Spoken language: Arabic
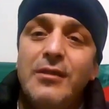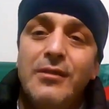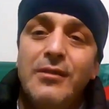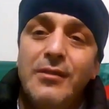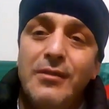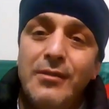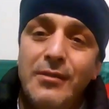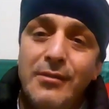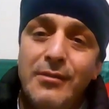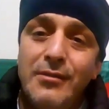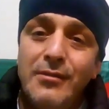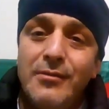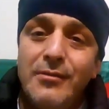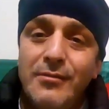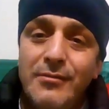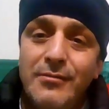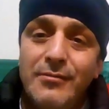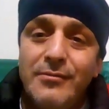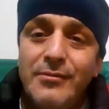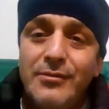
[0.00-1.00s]

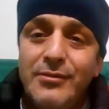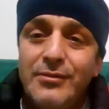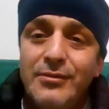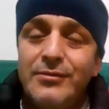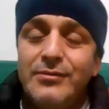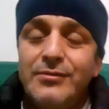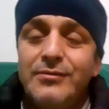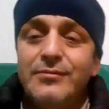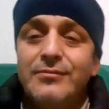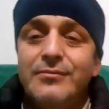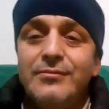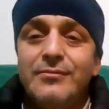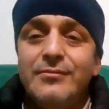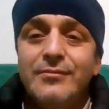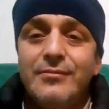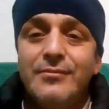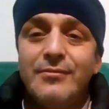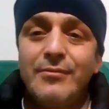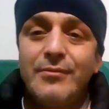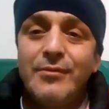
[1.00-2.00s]
آه،
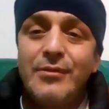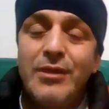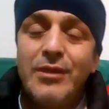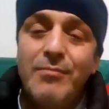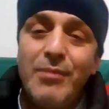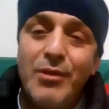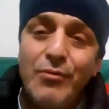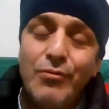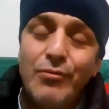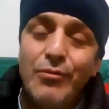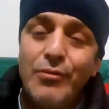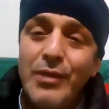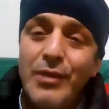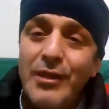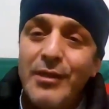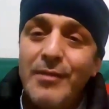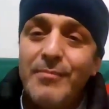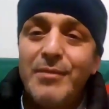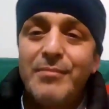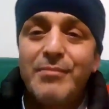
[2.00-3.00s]
كيما يقولوا
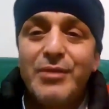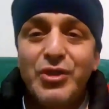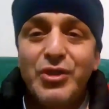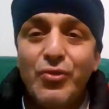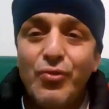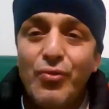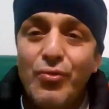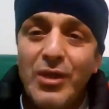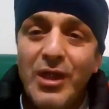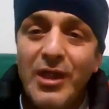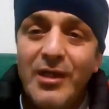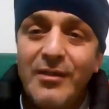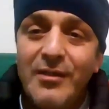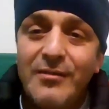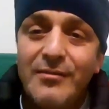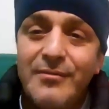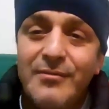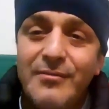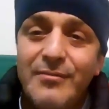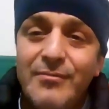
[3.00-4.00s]
انا ما نبغيش
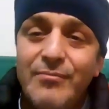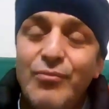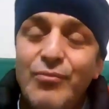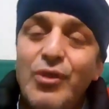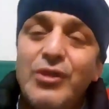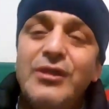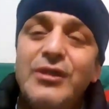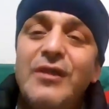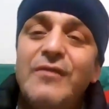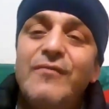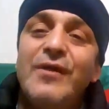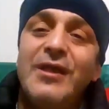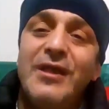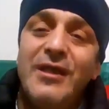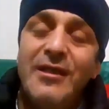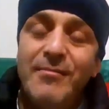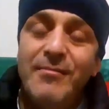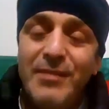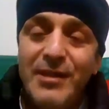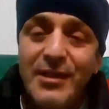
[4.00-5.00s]
نقولها مقداد فين
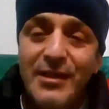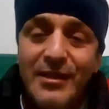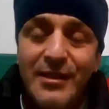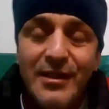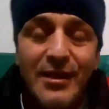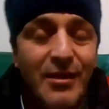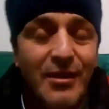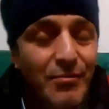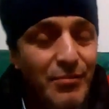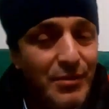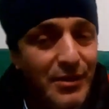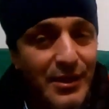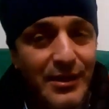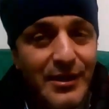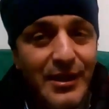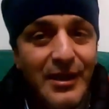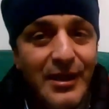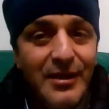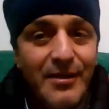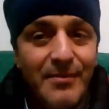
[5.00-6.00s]
ايميغري يا ودي
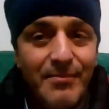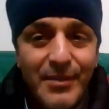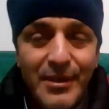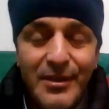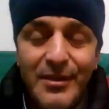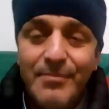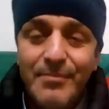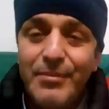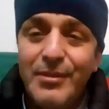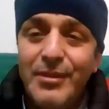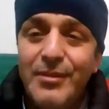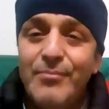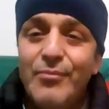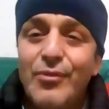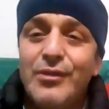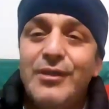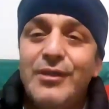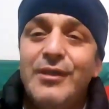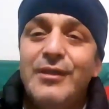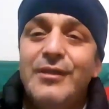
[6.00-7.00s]
انا على بالي بلي
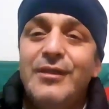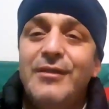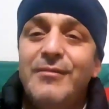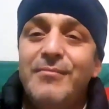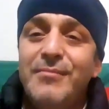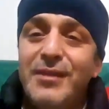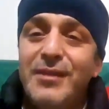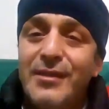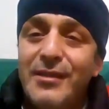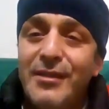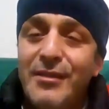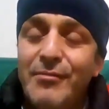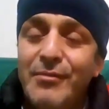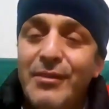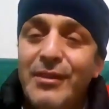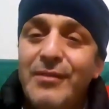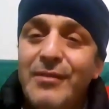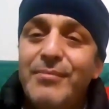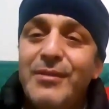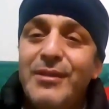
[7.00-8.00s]
مقداد ايميغري
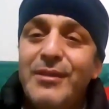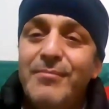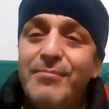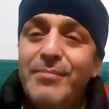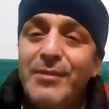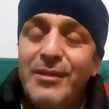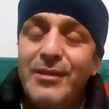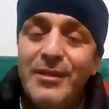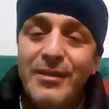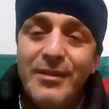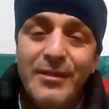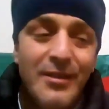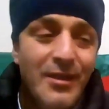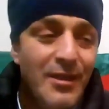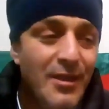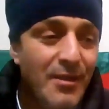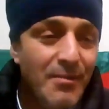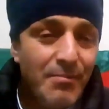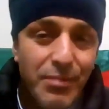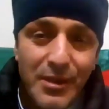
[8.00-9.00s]
وعلى بالي بلي
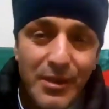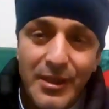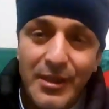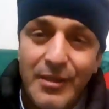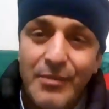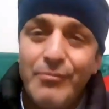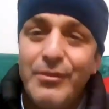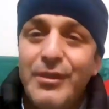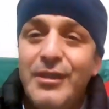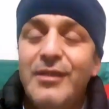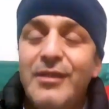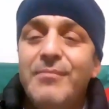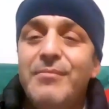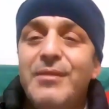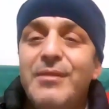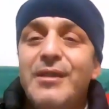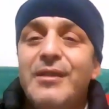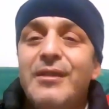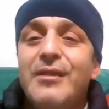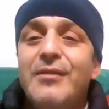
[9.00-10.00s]
بالقروي
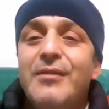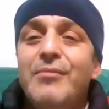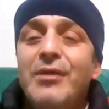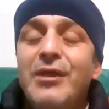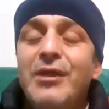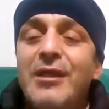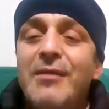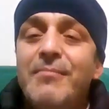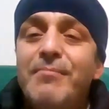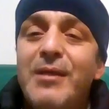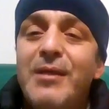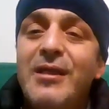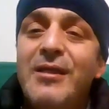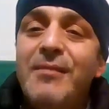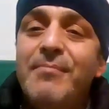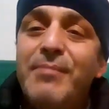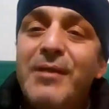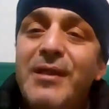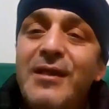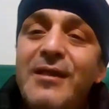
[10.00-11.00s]
ايميغري وعلى
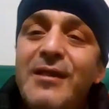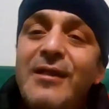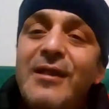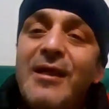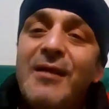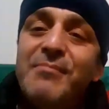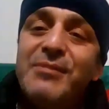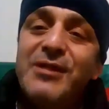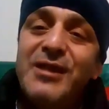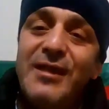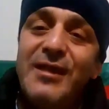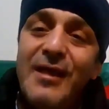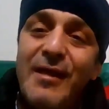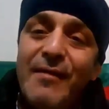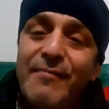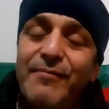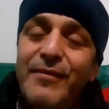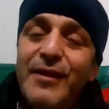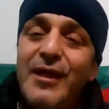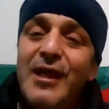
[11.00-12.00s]
بالي بلي
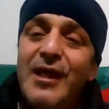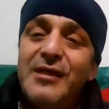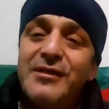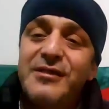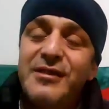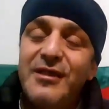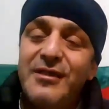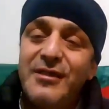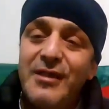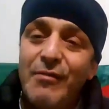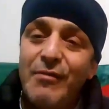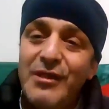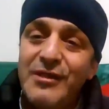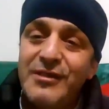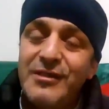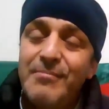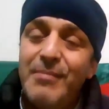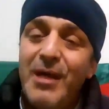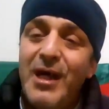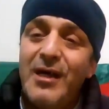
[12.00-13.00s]
لامسيه فيها ستة ولا
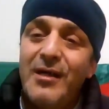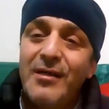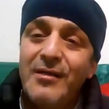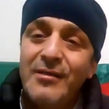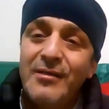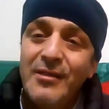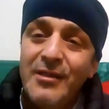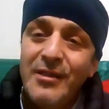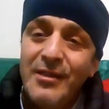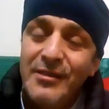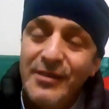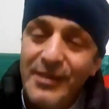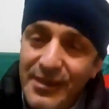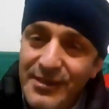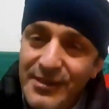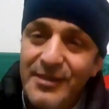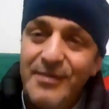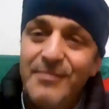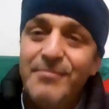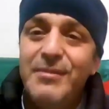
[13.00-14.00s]
سبعة
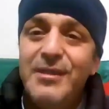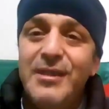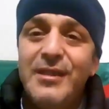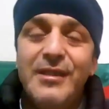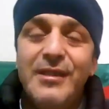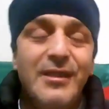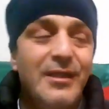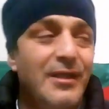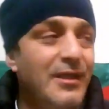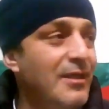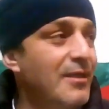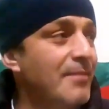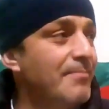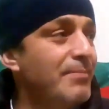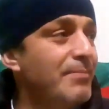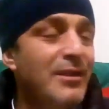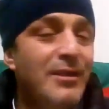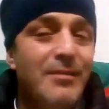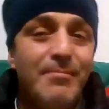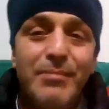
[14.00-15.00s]
ديزيميغري على
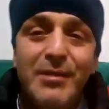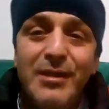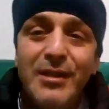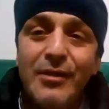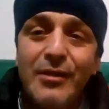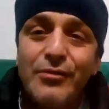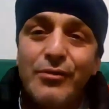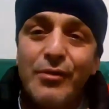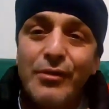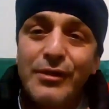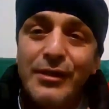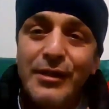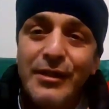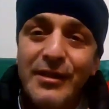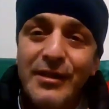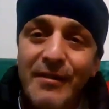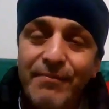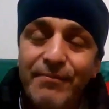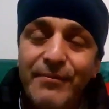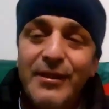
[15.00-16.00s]
بالي بلي
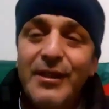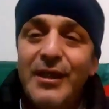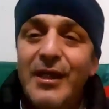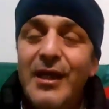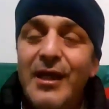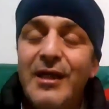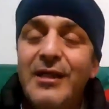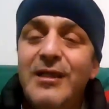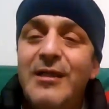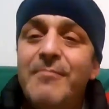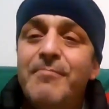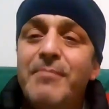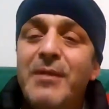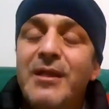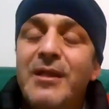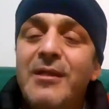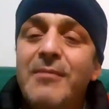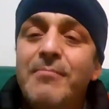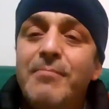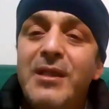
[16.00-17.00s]
قسنطينه فيها على
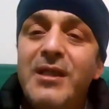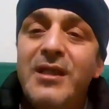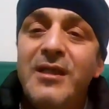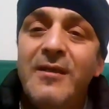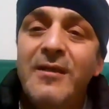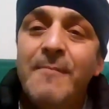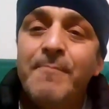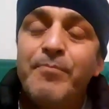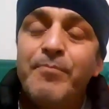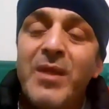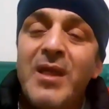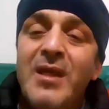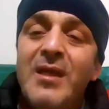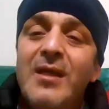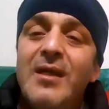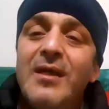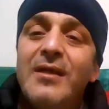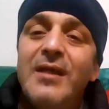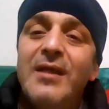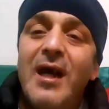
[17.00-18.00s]
بالي بلي
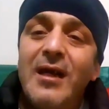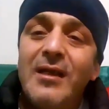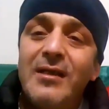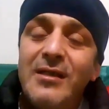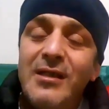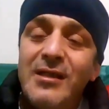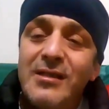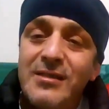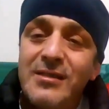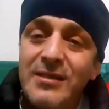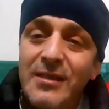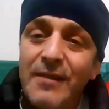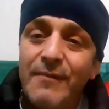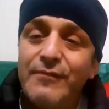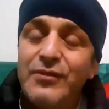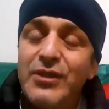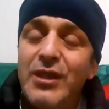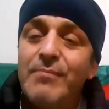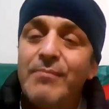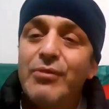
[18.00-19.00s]
نهار لي
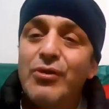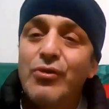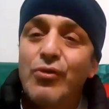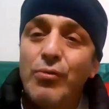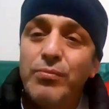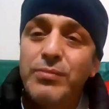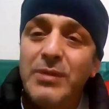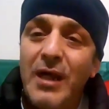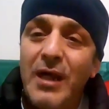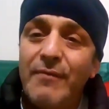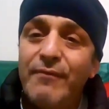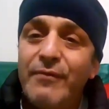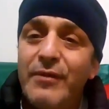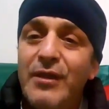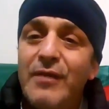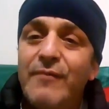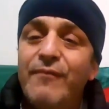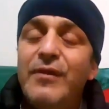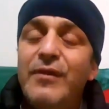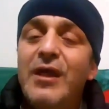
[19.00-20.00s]
سطيف جابت كوب
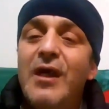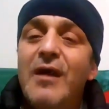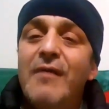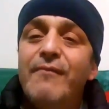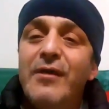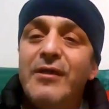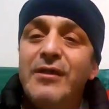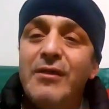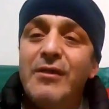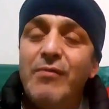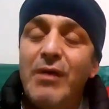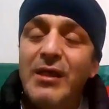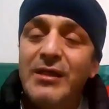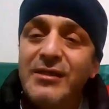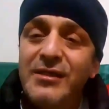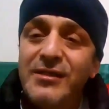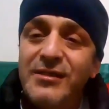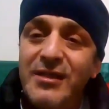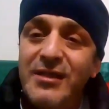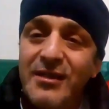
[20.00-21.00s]
دافريك فيها فانيك
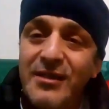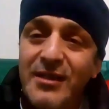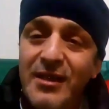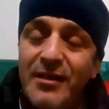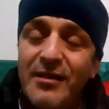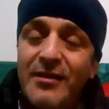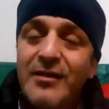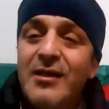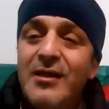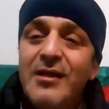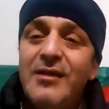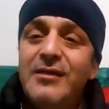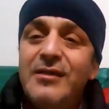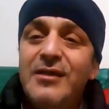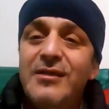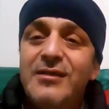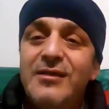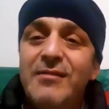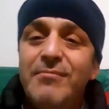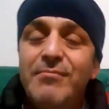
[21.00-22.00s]
واحد الستة
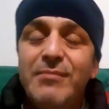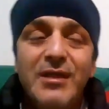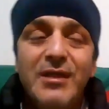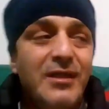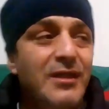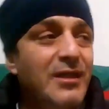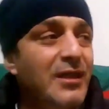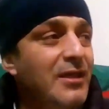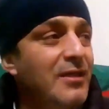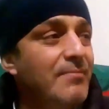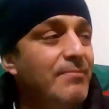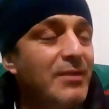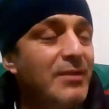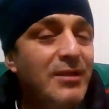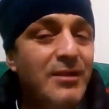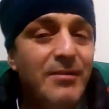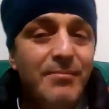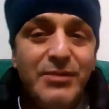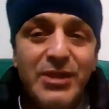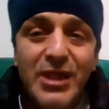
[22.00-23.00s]
ديزيميغري على
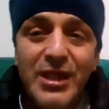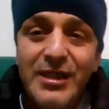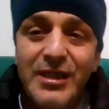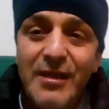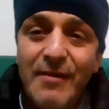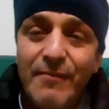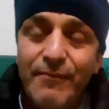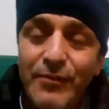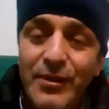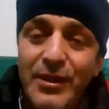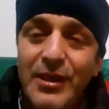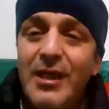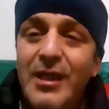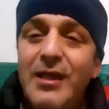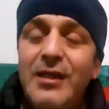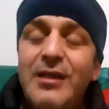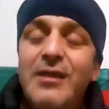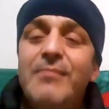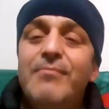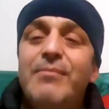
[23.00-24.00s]
بالي بجاية
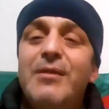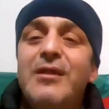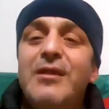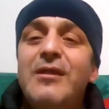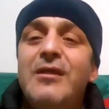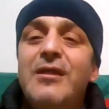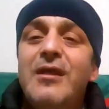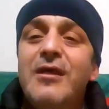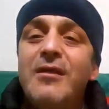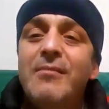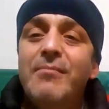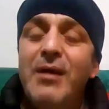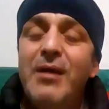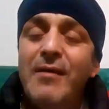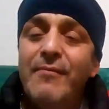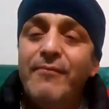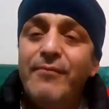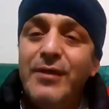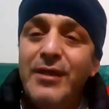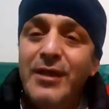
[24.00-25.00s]
فيها على بالي
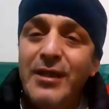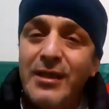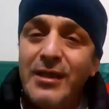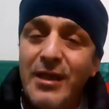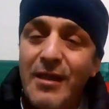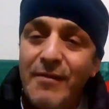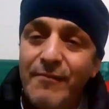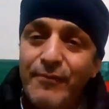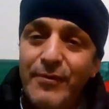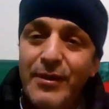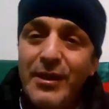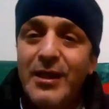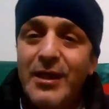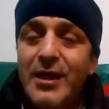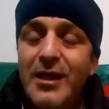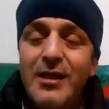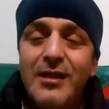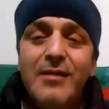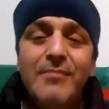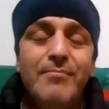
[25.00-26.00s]
الاربعة فيه كان
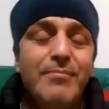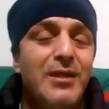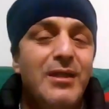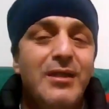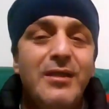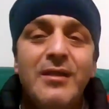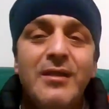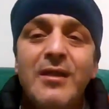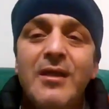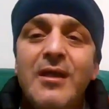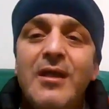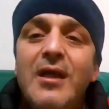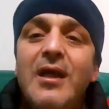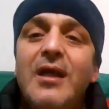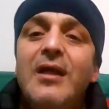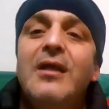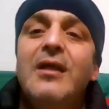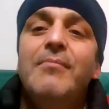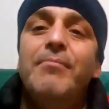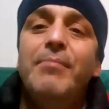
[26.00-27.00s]
فيها على بالي
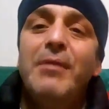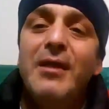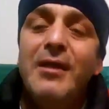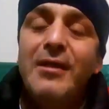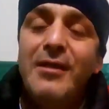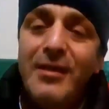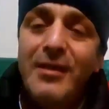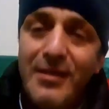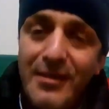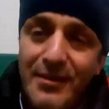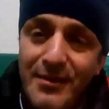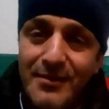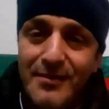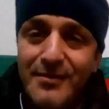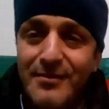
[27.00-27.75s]
على بالي